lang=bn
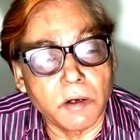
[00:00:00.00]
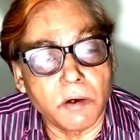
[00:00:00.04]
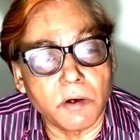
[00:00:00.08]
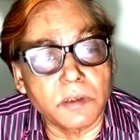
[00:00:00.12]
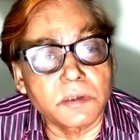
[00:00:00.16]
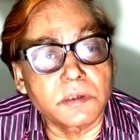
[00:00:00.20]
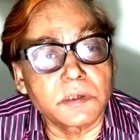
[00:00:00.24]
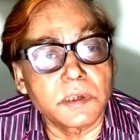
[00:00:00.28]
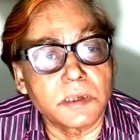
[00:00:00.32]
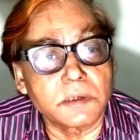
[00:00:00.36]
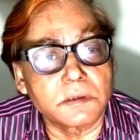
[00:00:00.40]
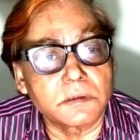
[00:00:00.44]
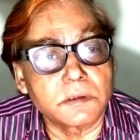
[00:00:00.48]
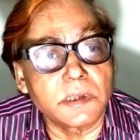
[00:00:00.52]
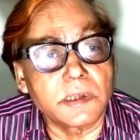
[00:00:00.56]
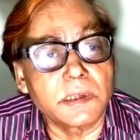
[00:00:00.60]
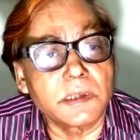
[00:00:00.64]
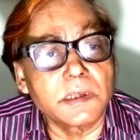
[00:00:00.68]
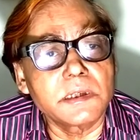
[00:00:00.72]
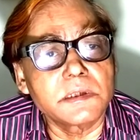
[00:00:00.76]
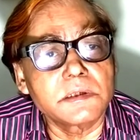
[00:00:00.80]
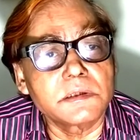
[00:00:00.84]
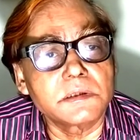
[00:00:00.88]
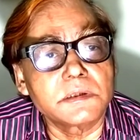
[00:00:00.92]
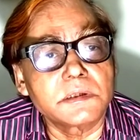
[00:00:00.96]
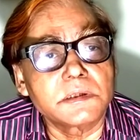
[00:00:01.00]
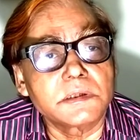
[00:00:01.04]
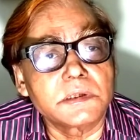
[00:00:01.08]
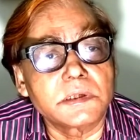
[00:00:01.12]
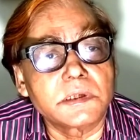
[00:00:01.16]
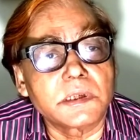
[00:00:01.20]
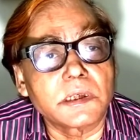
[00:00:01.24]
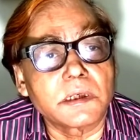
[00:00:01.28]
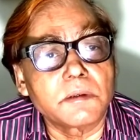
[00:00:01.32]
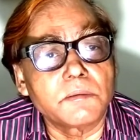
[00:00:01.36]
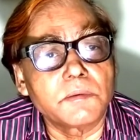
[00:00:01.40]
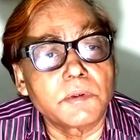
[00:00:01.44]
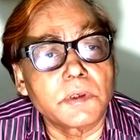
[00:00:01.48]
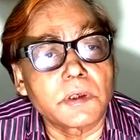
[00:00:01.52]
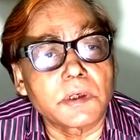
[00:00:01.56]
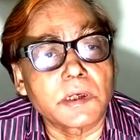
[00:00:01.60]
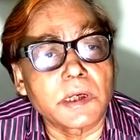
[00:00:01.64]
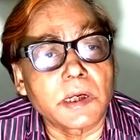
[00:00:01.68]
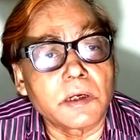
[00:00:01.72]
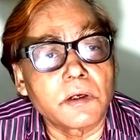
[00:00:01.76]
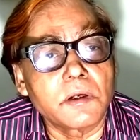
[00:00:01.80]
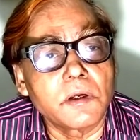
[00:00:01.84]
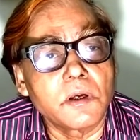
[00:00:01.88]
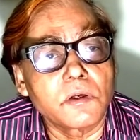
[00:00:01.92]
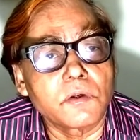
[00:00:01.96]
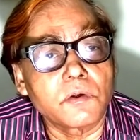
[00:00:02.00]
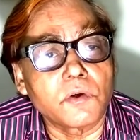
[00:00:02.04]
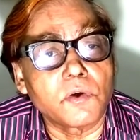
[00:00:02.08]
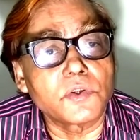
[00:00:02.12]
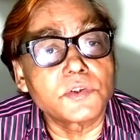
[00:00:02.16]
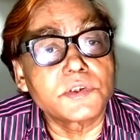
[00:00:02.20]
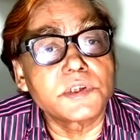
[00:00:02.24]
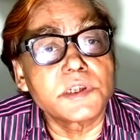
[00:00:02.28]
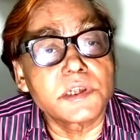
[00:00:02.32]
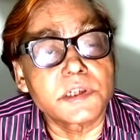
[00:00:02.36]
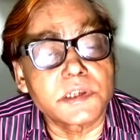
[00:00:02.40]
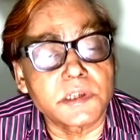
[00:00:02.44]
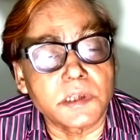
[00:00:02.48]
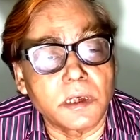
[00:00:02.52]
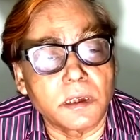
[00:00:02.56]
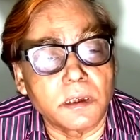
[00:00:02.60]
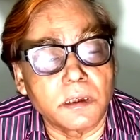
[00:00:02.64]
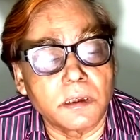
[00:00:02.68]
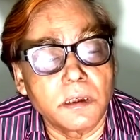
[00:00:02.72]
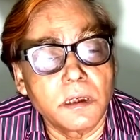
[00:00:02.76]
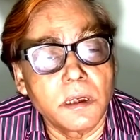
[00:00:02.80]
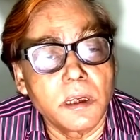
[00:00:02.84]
অর্থাৎ ইংরেজিতে যেটাকে বলে কজেশন